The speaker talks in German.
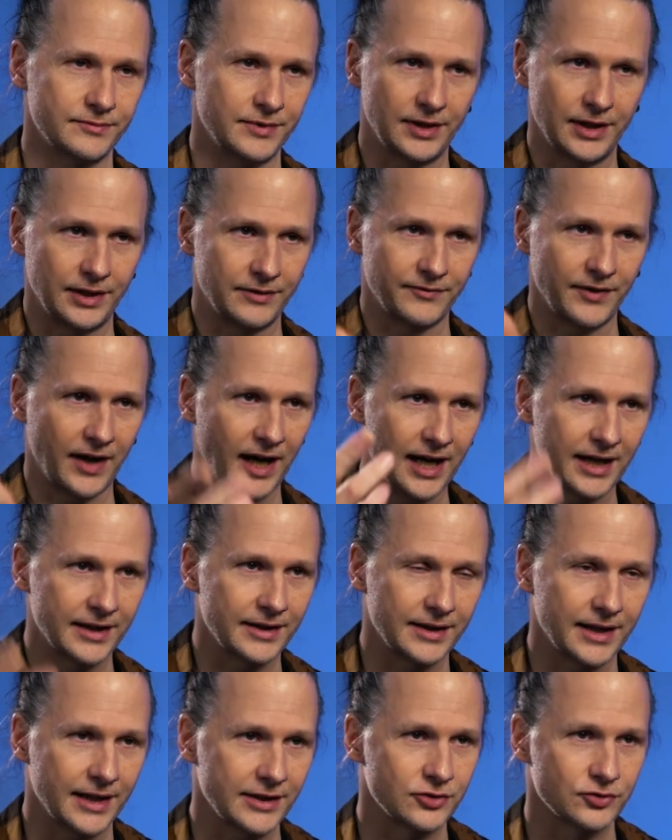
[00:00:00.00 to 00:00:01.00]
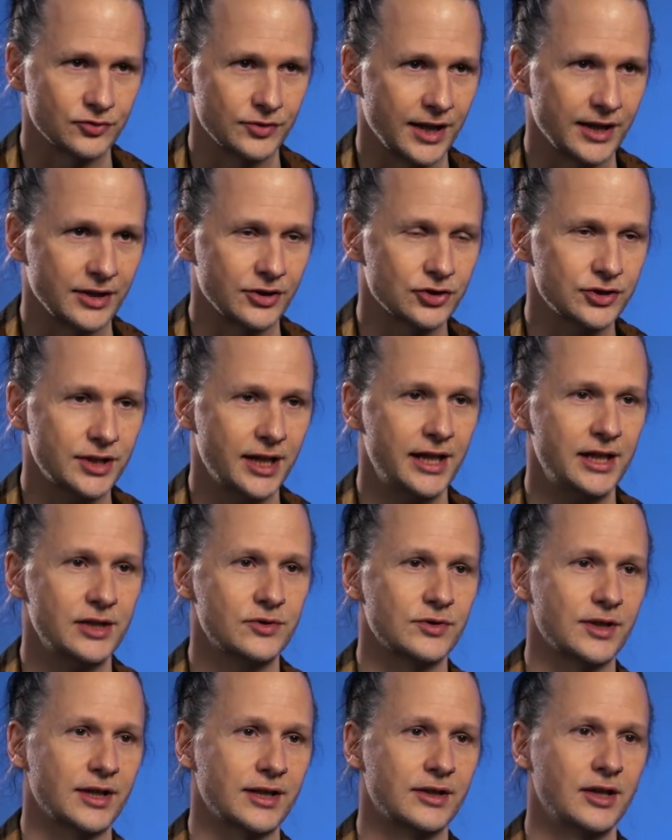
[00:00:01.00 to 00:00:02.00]
eine Frage hat ein Student
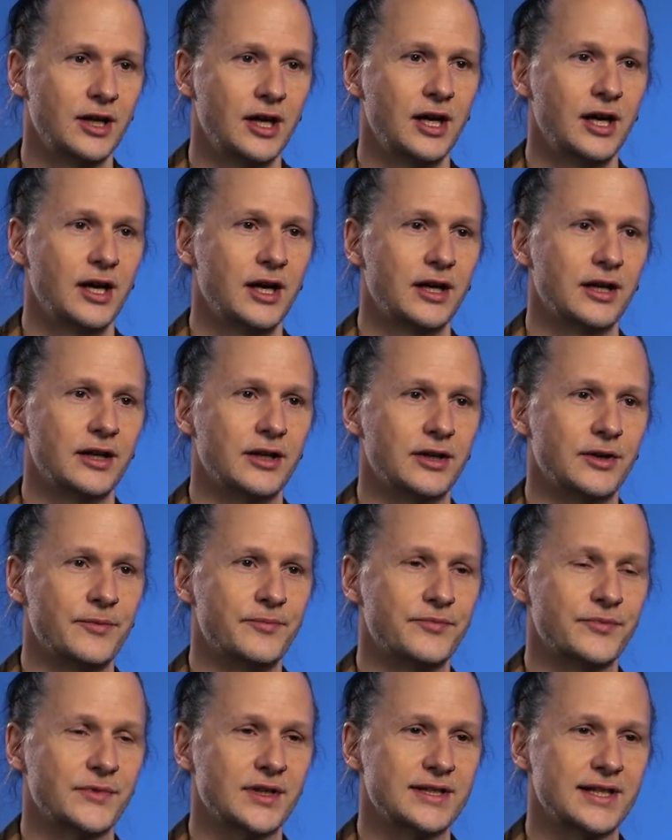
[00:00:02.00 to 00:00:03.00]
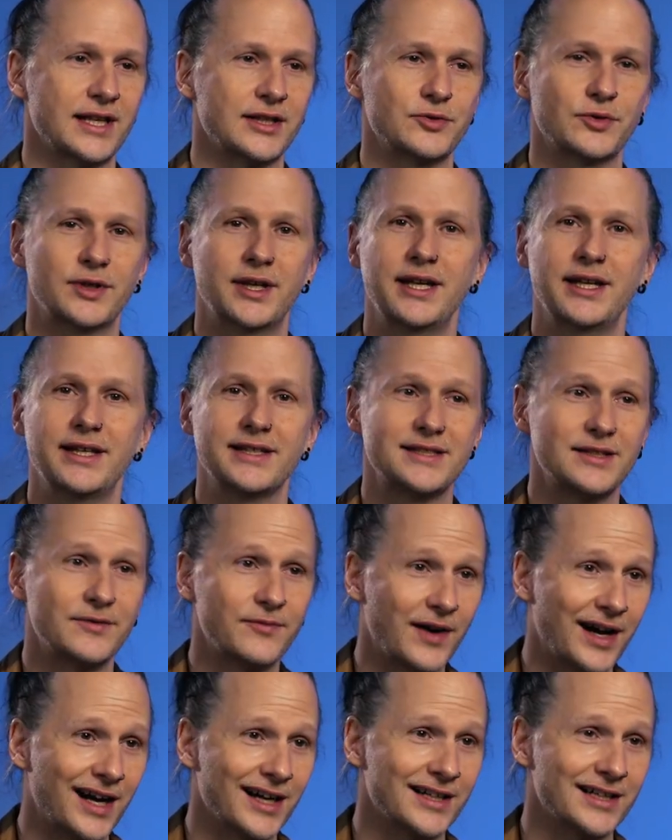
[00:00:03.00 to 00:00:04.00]
gestellt und dann ähm, sage ich, okay, ist die
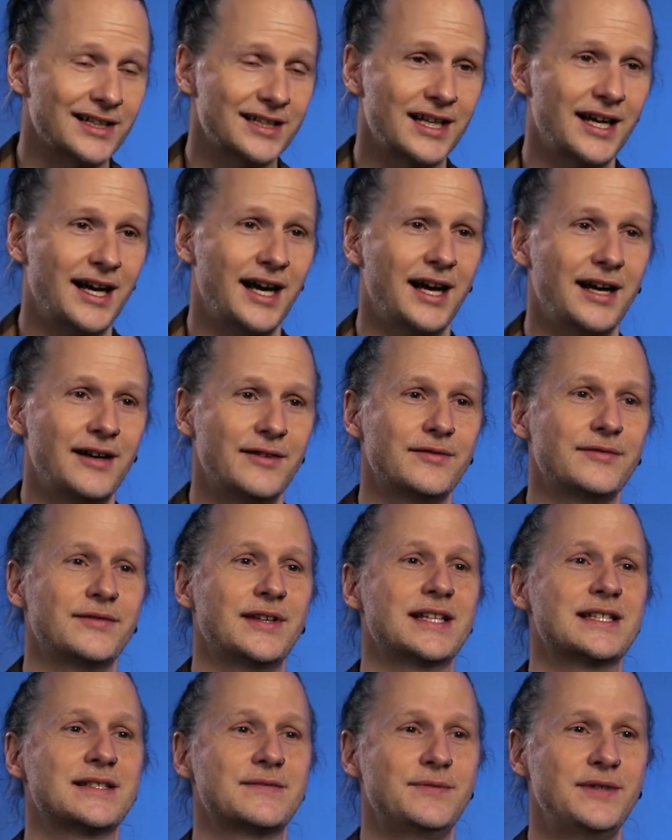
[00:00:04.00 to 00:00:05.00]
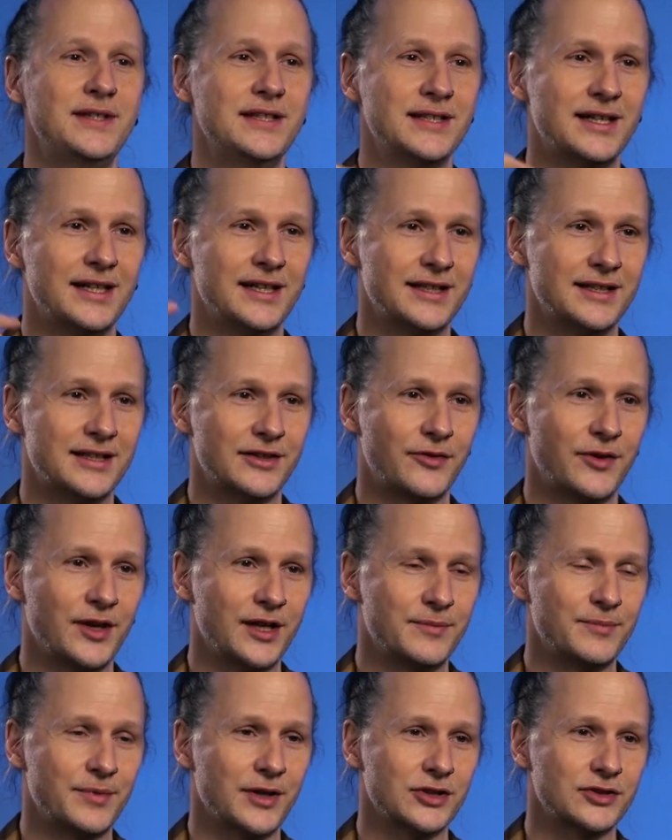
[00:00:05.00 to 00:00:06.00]
Frage klar, jetzt wieder
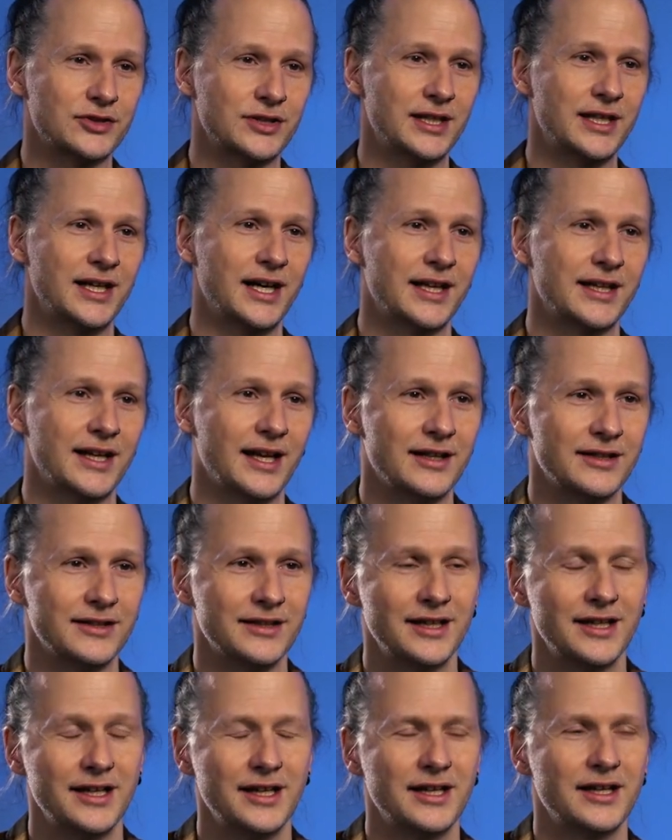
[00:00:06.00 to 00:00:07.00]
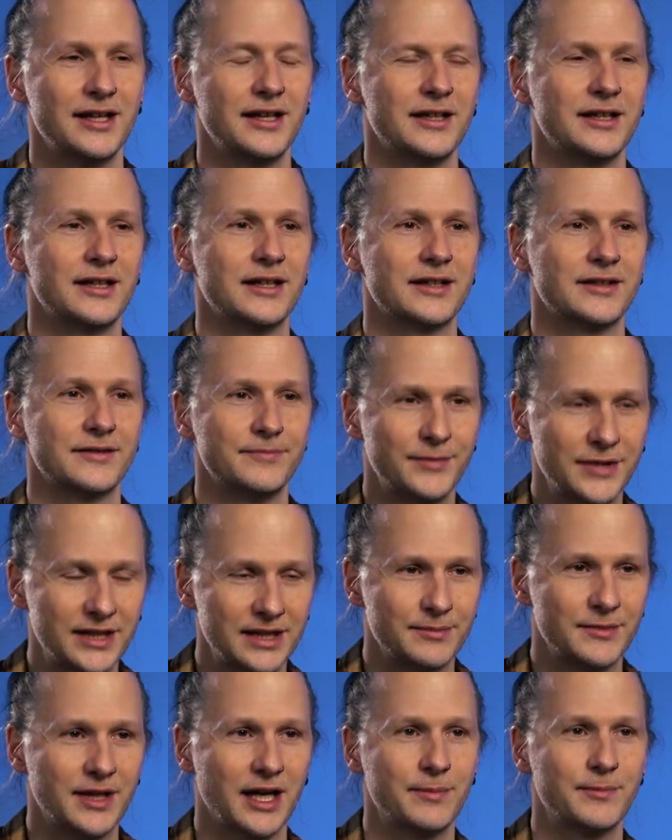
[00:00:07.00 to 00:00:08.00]
Think per Share an alle, äh, mit
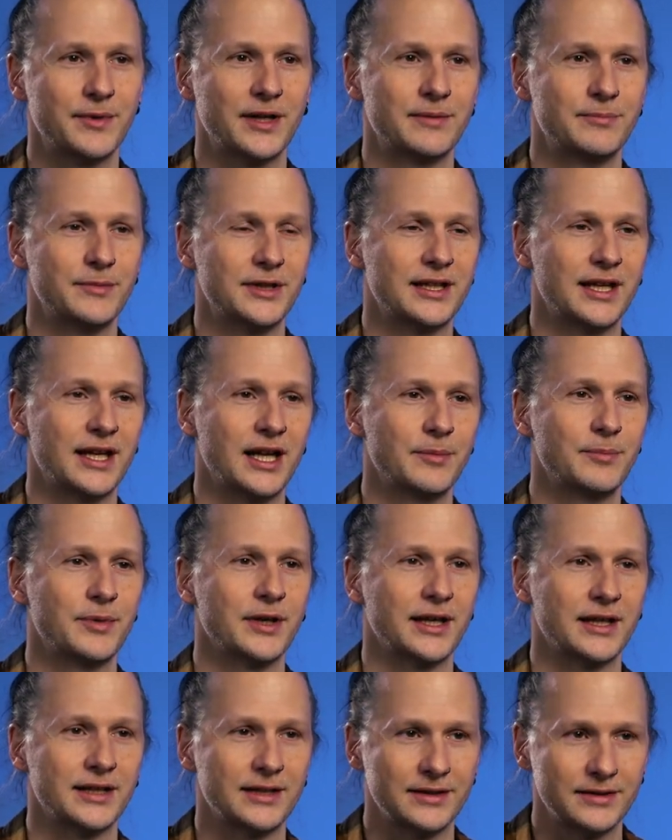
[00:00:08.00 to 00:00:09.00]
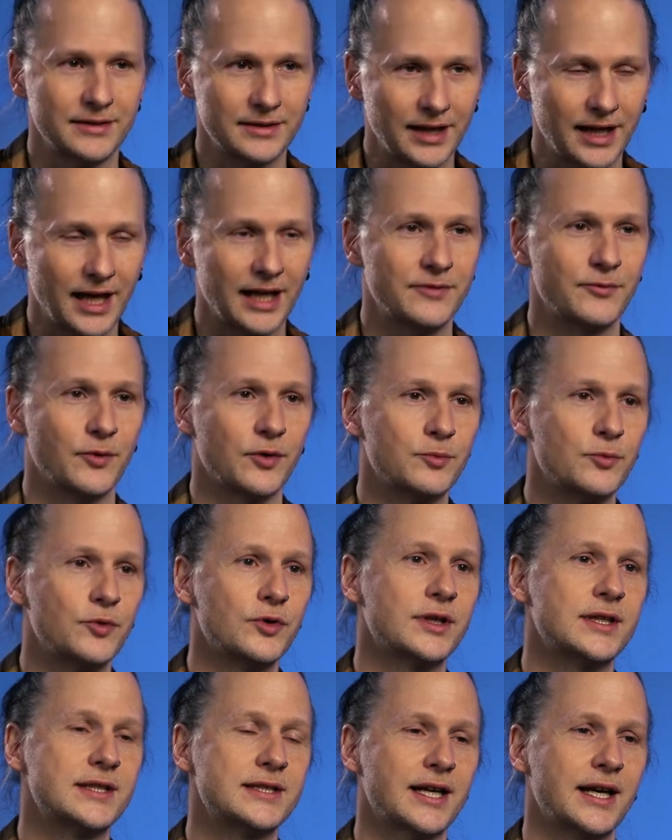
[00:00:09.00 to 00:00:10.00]
dem Nachbarn, mit der Nachbarin
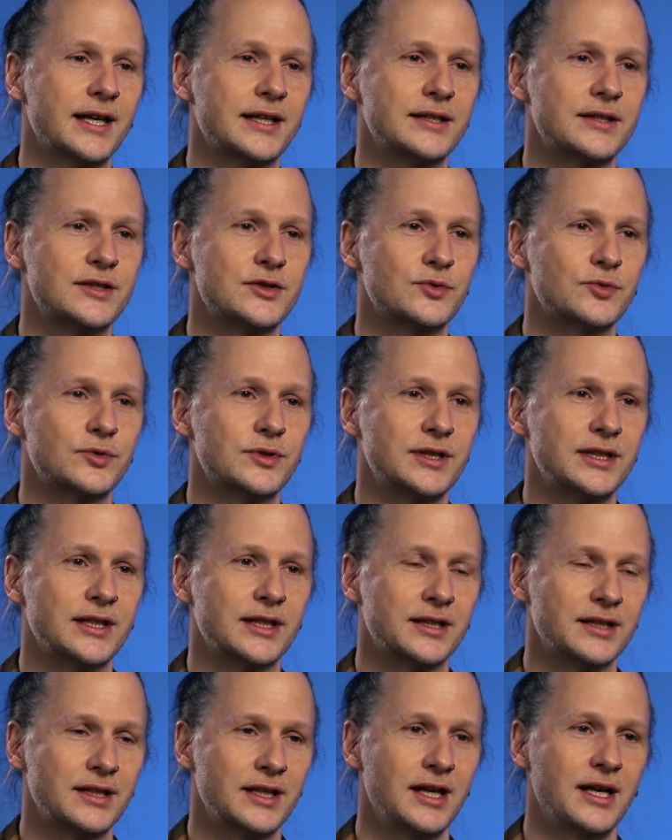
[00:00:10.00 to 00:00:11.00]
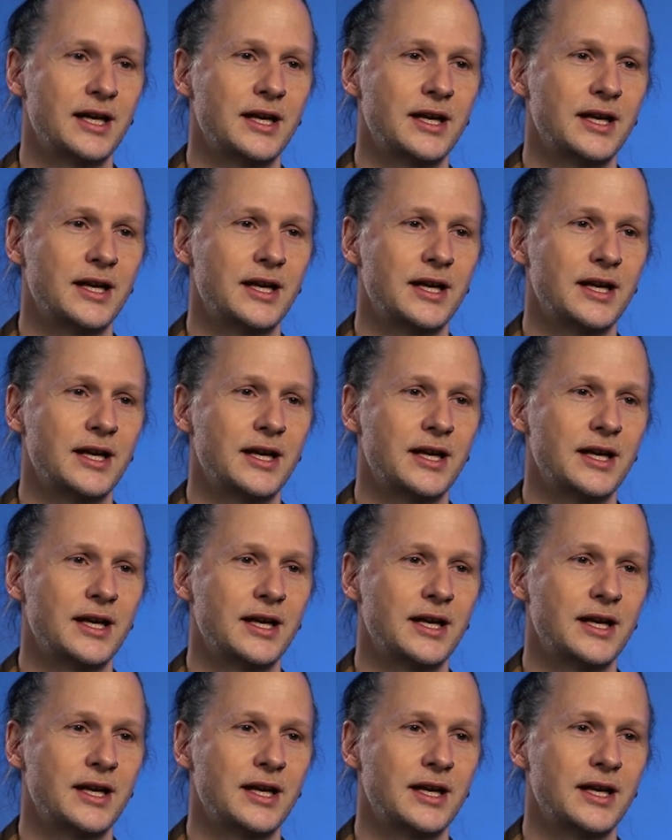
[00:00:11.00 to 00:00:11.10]
Antwortmöglichkeiten diskutieren